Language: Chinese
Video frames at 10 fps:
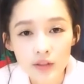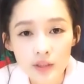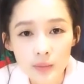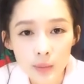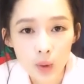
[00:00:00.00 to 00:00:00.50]
我
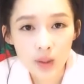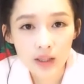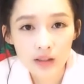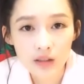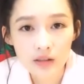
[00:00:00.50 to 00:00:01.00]
为什么没有
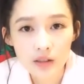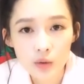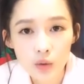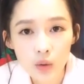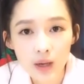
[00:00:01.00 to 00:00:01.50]
看到可
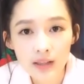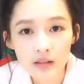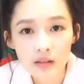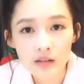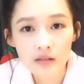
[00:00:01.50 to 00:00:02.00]
以说话
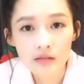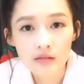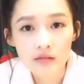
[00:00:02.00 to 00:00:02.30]
呢？